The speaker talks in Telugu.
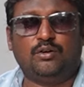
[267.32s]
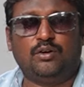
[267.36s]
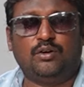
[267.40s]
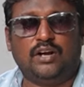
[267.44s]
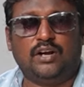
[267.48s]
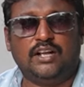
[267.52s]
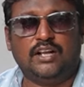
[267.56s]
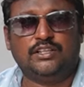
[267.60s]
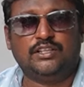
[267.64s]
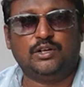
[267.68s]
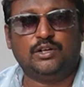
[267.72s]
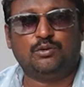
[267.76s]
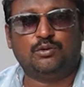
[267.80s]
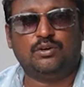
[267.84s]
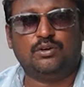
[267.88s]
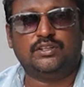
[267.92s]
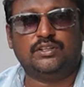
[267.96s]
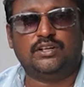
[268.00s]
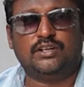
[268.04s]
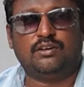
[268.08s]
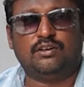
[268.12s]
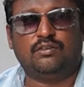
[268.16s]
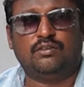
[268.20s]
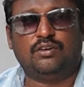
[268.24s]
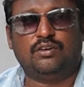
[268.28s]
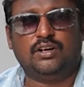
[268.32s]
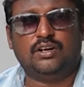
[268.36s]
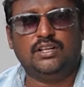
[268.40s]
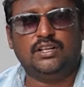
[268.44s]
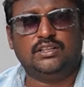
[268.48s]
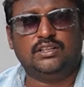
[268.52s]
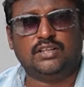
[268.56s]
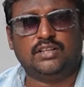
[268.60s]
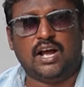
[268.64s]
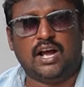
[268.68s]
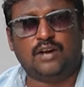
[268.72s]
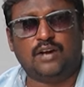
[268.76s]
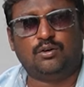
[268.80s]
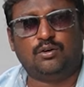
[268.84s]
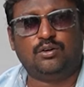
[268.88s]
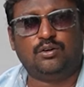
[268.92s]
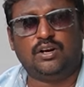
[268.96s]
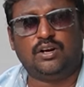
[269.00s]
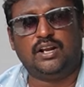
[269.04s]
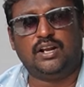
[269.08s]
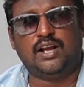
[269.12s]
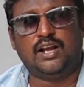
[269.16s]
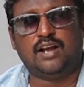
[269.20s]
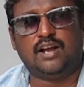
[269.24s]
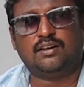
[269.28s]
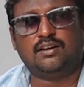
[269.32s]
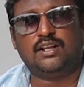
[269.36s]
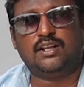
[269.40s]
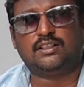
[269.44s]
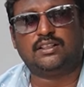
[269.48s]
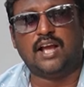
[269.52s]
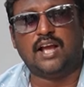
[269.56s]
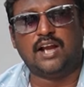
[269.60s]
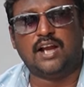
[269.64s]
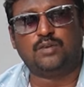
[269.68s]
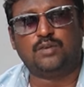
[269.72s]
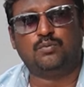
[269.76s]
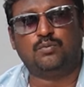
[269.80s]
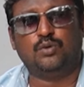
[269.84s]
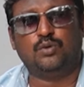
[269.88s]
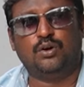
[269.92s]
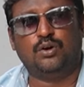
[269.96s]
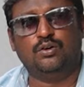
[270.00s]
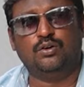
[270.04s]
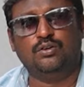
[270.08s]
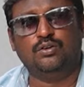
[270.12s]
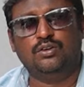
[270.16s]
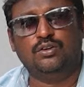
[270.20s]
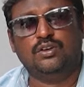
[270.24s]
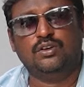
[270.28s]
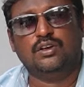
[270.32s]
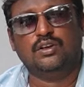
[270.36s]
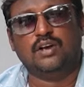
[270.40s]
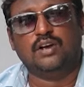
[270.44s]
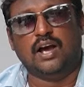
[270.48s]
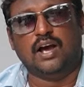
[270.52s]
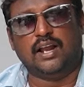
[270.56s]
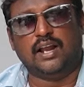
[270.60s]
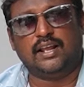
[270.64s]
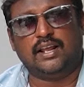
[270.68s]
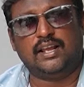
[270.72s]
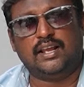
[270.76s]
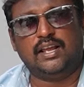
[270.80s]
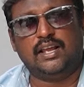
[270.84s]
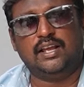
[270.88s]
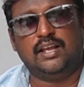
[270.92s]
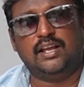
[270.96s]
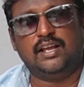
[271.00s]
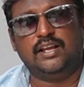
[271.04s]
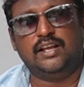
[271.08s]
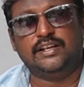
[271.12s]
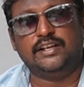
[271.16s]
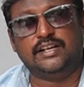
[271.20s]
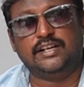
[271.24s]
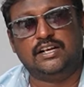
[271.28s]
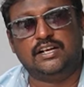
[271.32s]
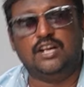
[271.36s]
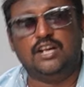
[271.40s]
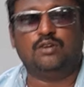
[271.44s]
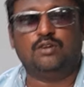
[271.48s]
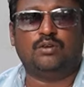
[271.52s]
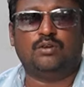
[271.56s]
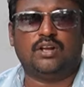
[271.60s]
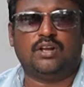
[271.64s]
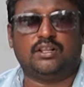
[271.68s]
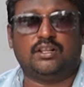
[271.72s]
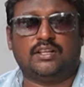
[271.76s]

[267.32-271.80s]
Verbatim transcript: రొట్టెలు అయితే ఎక్కువగా తింటూ ఉంటారు ఈ తాటి రొట్టెలే కాకుండా తాటి బూర్లు అలాగే ఇడ్లీలు కూడా